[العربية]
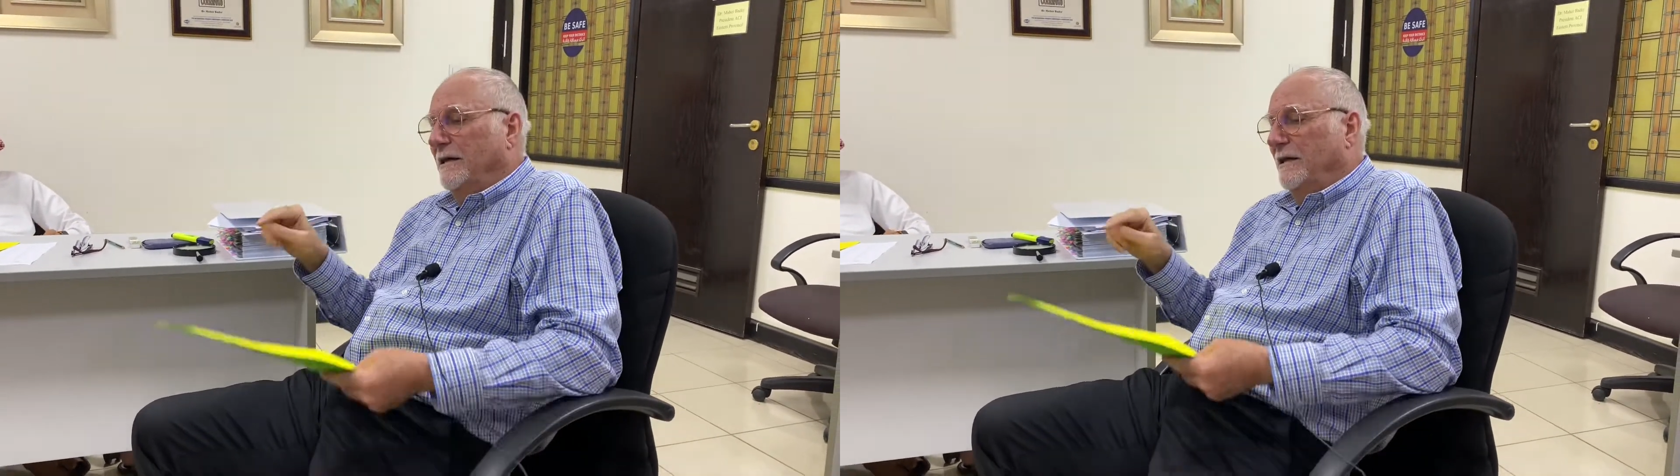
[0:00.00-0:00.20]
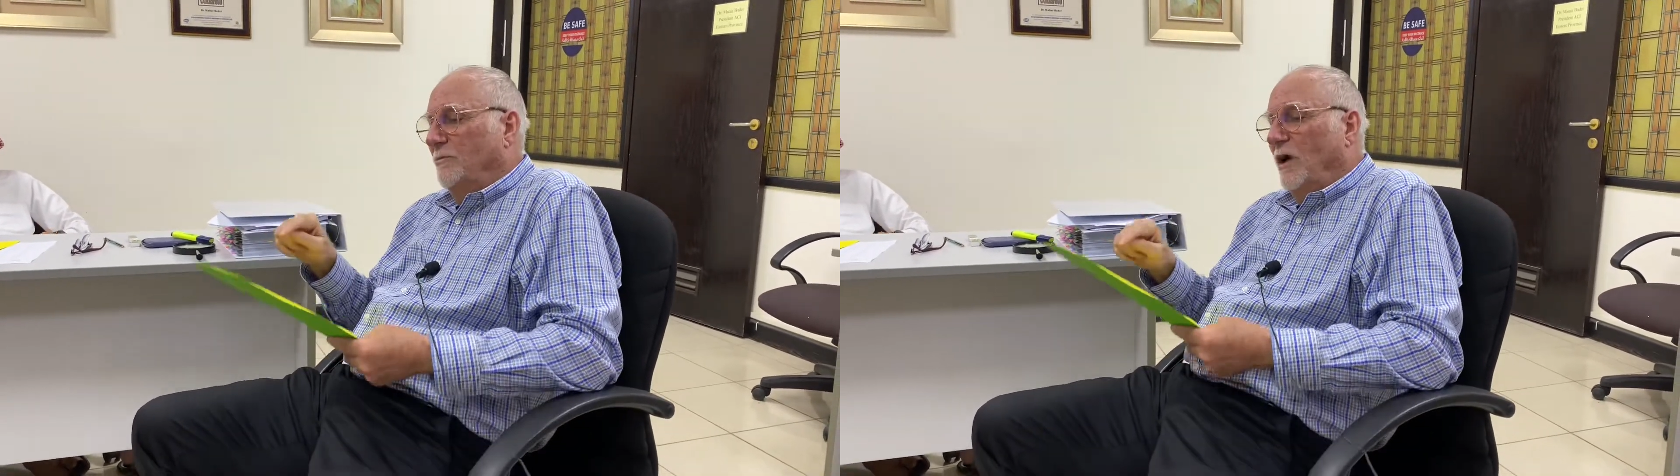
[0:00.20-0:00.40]

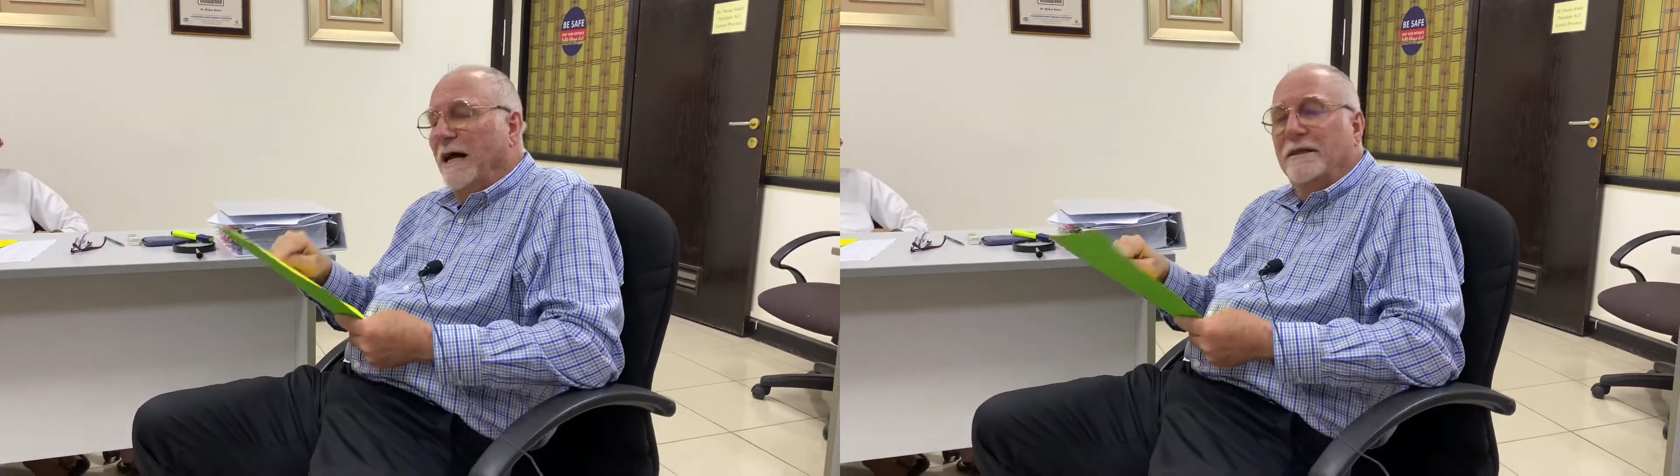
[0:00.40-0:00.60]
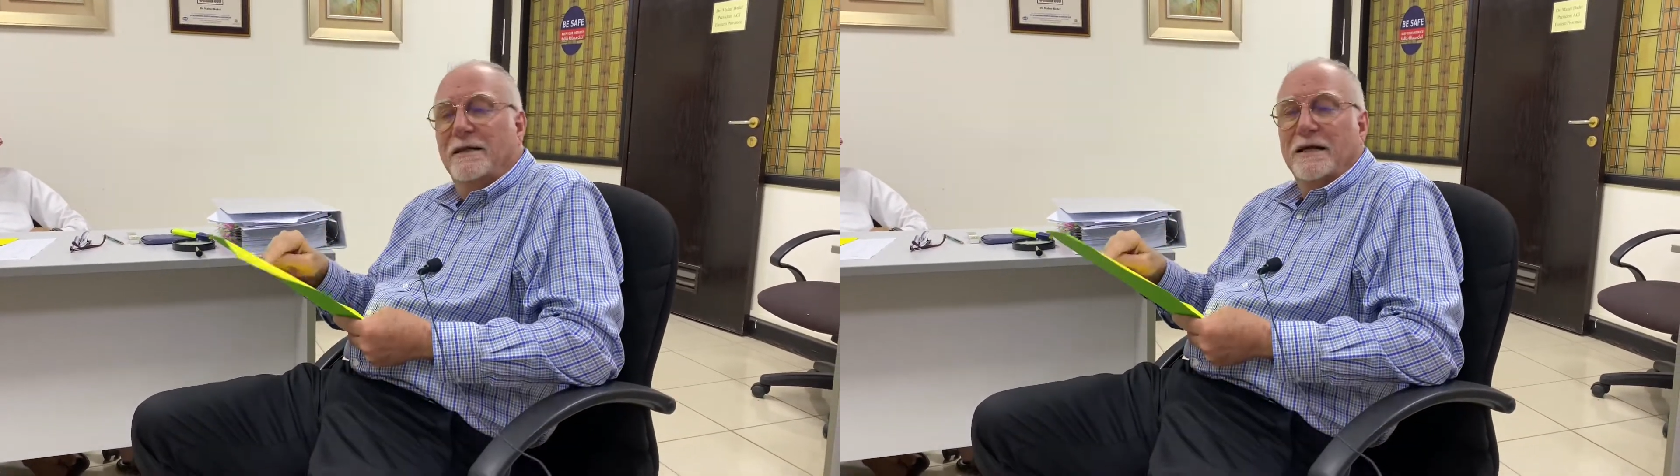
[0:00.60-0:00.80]

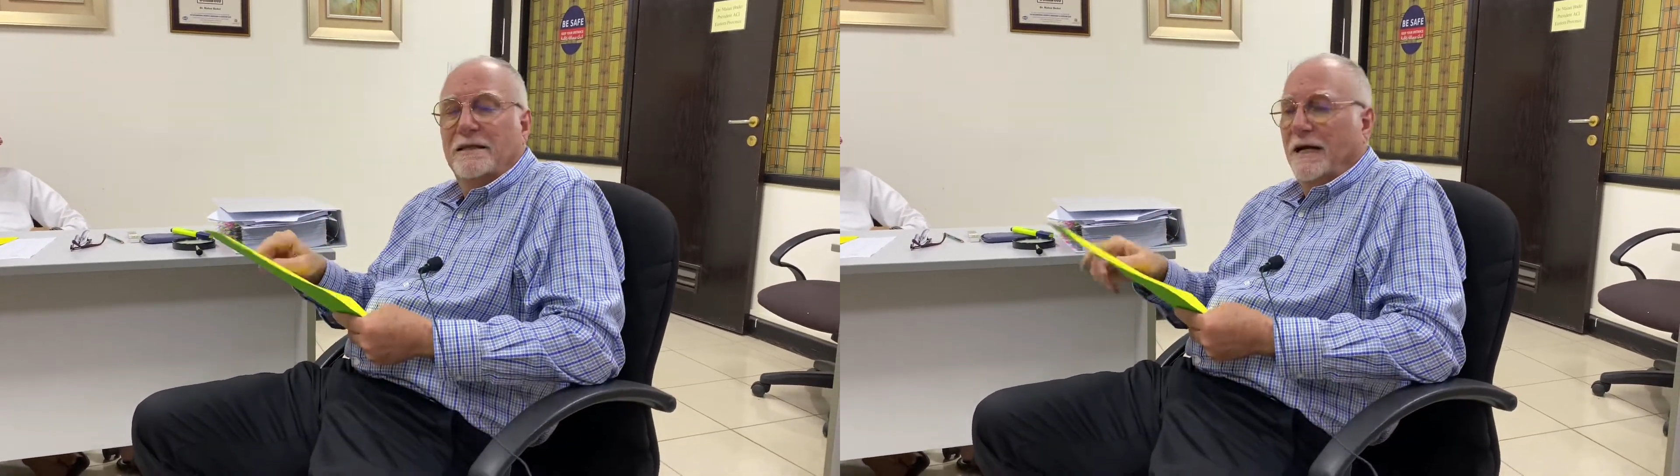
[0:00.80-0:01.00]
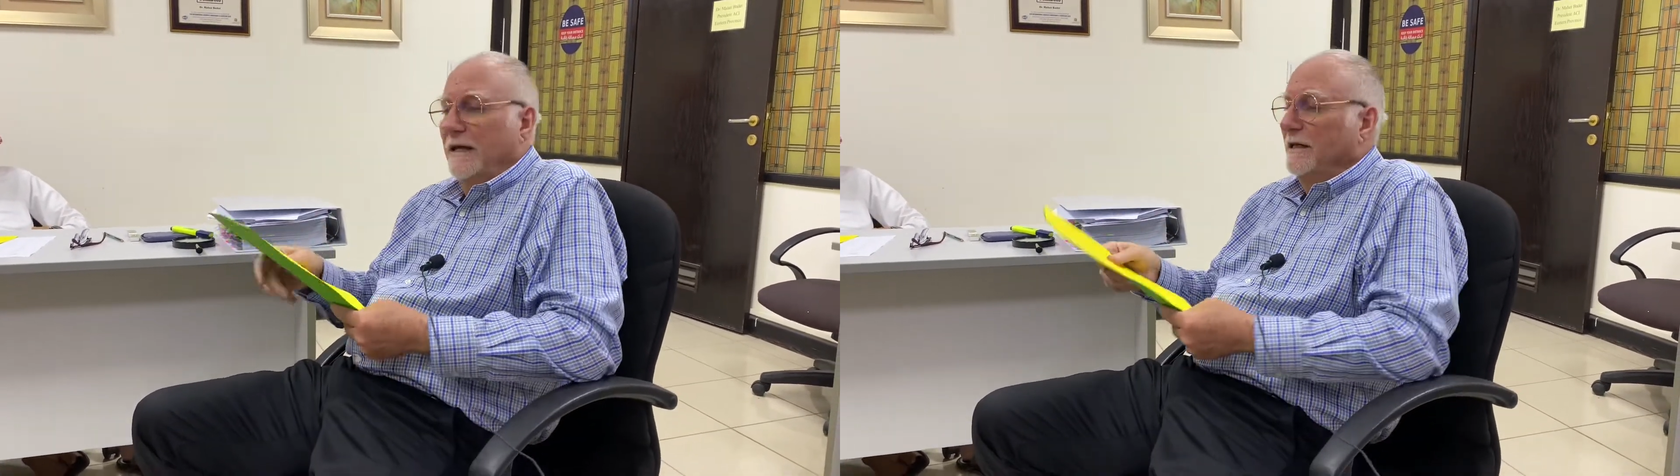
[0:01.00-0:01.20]
المحدد
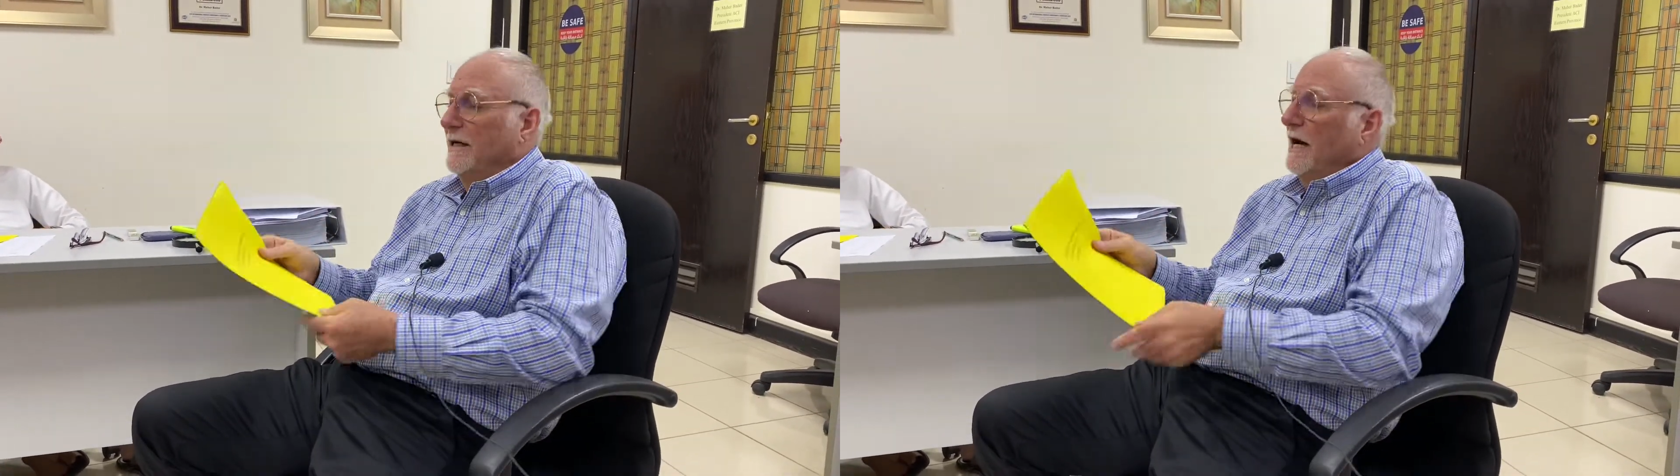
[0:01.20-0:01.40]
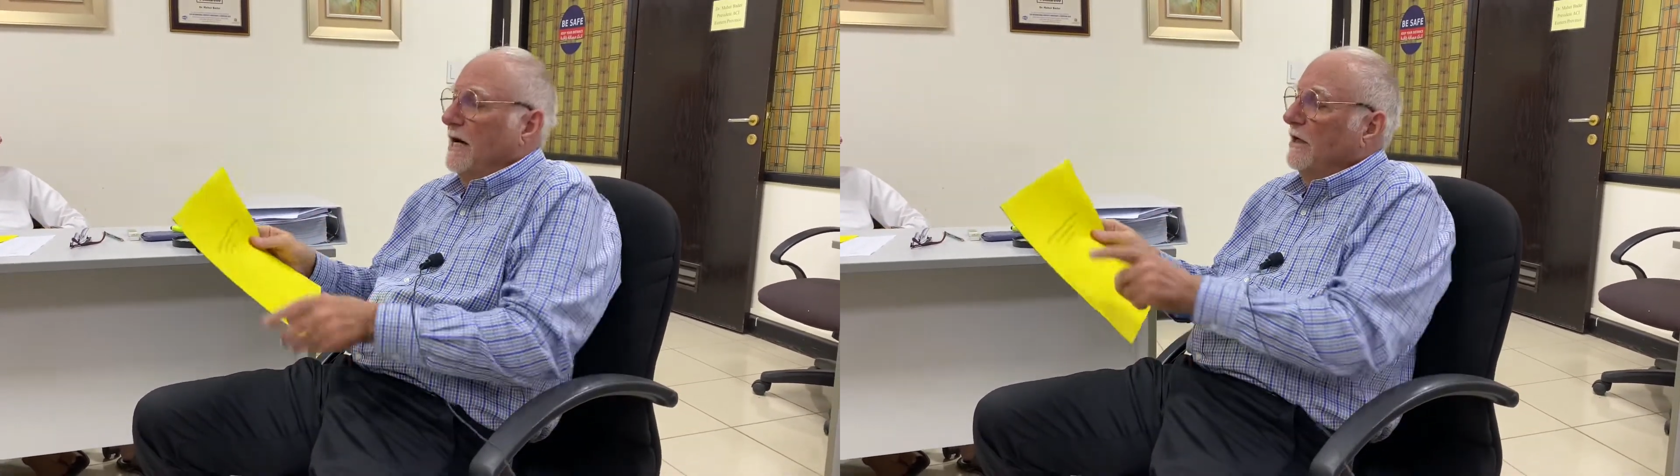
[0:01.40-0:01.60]
يعني
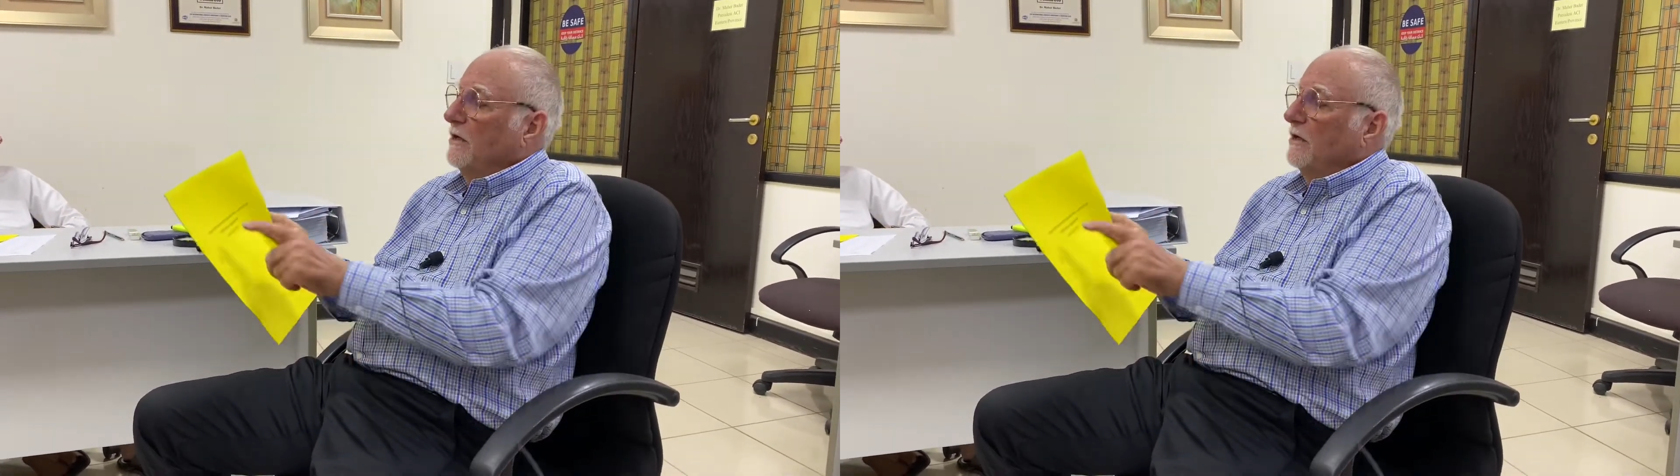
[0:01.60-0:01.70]
هذا